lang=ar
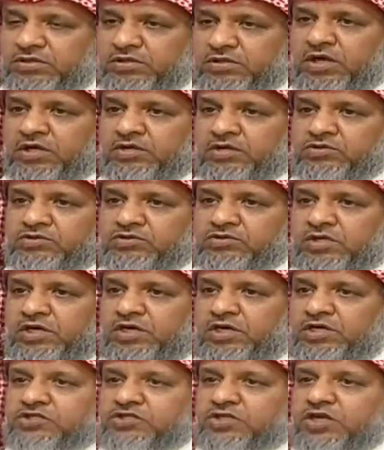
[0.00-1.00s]
قال صلى
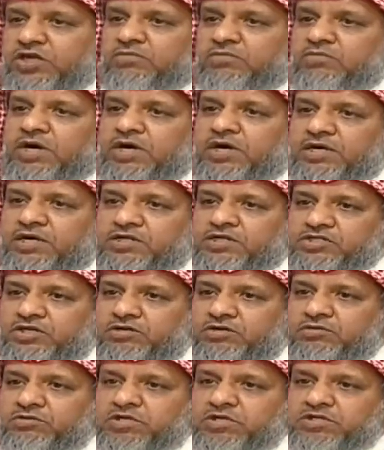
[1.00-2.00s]
الله عليه وسلم وأنا
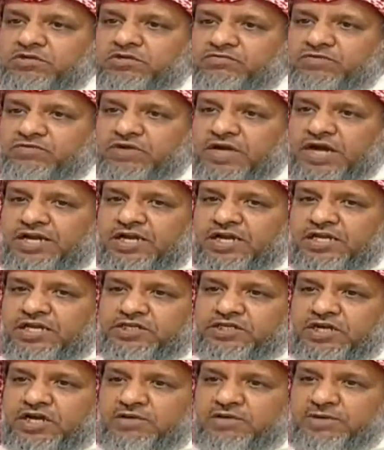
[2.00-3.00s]
زعيم بيت في أعلى
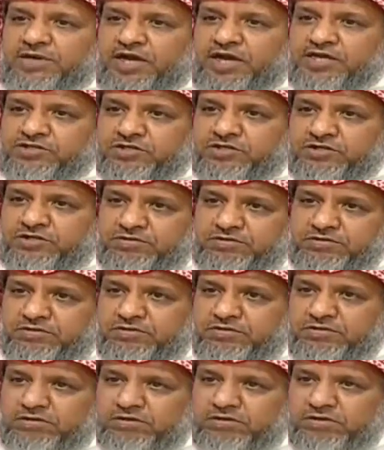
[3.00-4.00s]
الجنة لمن حسن
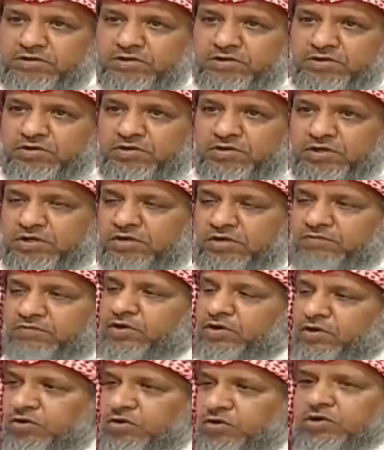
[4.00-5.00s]
خلق خلقه
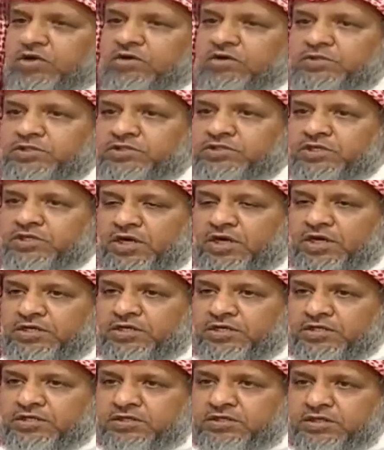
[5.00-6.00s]
خلقك مع
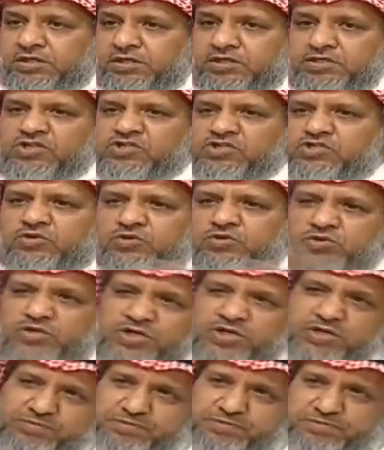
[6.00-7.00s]
جيرانك يستر
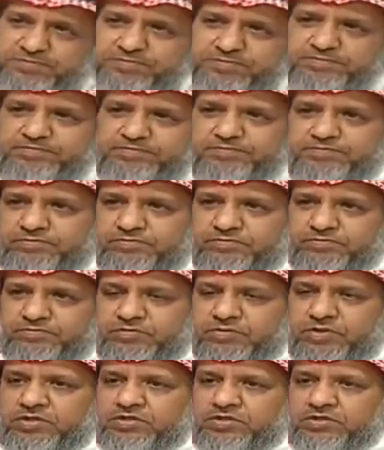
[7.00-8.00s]
كل عيب نعم. يا
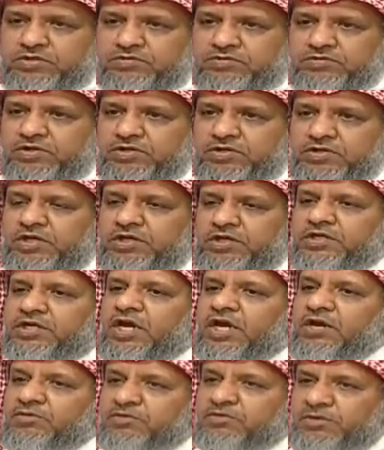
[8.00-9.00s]
سلام يعني
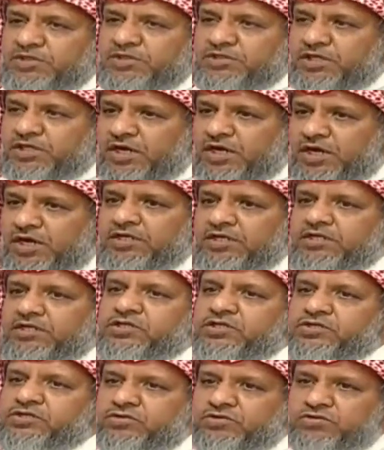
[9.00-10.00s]
كرامك مع جيرانك
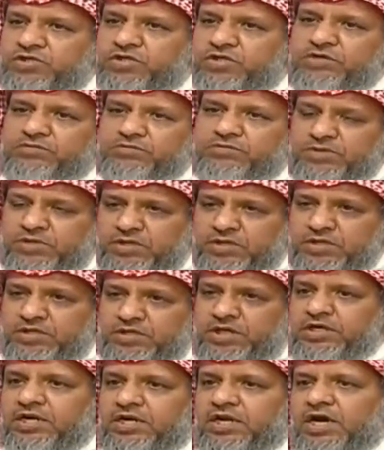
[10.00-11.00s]
يستر كل عيب
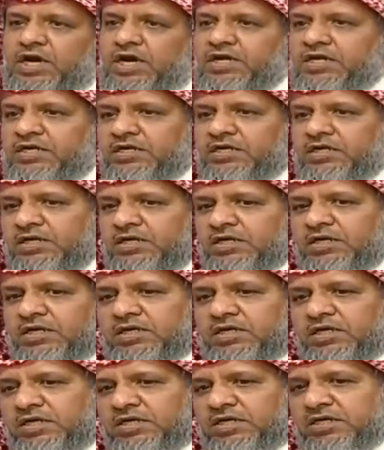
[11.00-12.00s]
يعني الآن
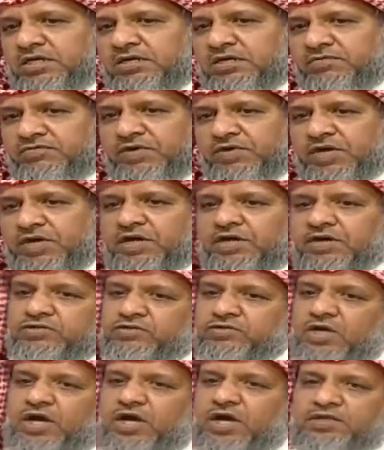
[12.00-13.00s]
آه، آه،
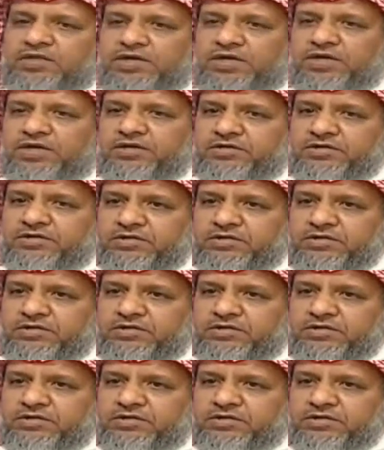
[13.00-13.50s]
فالرجل هذا